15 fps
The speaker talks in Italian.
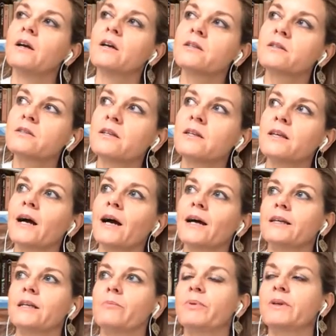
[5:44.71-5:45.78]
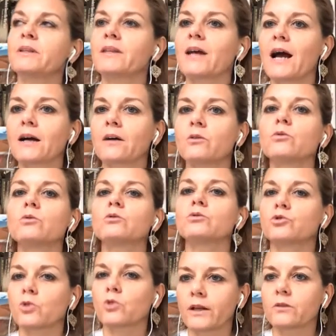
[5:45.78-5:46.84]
sia il Pentagono, cioè il